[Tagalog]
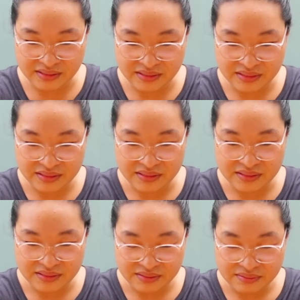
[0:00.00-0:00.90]
Opo,
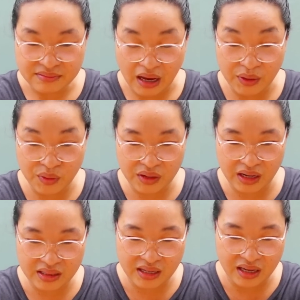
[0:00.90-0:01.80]
ma'am. Anong
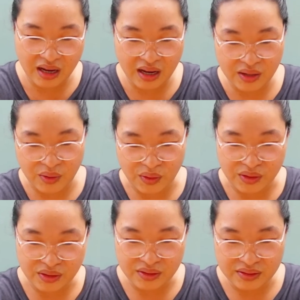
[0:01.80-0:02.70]
grade ka na
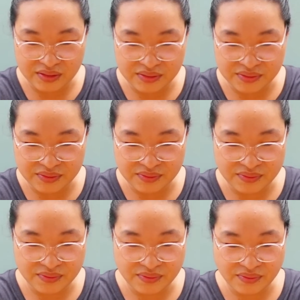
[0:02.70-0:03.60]
ngayon?
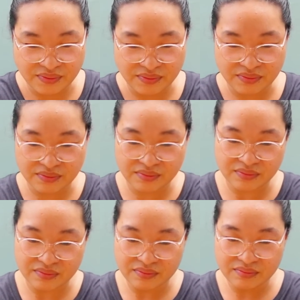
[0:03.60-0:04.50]
Grade
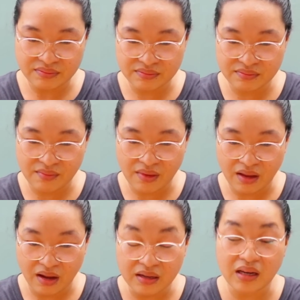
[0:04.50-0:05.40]
11 po.
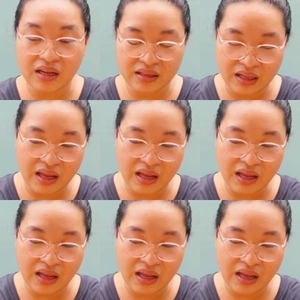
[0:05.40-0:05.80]
Grade